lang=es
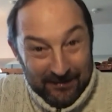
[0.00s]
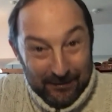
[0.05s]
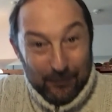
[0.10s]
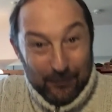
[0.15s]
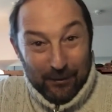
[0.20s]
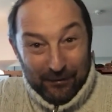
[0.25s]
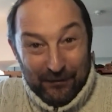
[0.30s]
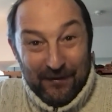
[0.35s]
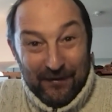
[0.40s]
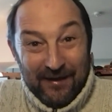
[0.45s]
lo
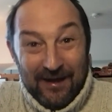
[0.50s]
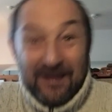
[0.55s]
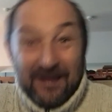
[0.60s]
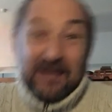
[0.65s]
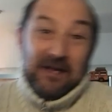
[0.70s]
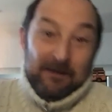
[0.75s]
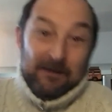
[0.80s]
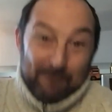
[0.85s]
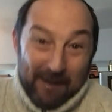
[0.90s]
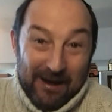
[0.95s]
hacía
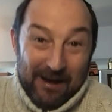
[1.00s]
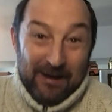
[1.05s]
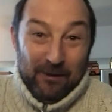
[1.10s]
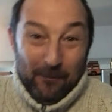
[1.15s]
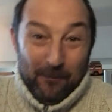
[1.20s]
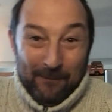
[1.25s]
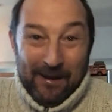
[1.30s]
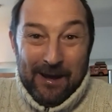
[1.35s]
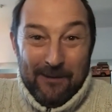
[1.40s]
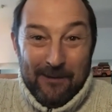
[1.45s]
y, lo
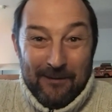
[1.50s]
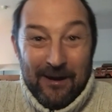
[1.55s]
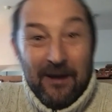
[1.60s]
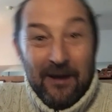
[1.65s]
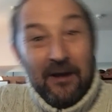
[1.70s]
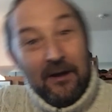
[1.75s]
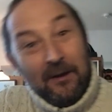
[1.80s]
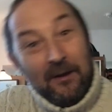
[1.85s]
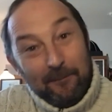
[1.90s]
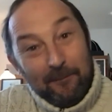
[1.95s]
pagaba,
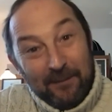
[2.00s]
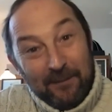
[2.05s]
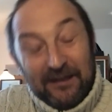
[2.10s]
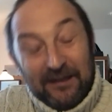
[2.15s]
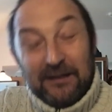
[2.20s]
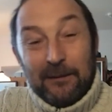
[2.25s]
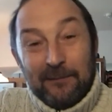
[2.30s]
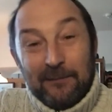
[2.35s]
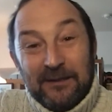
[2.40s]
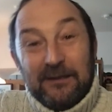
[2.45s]

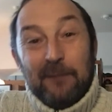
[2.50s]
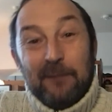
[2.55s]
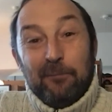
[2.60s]
precisamente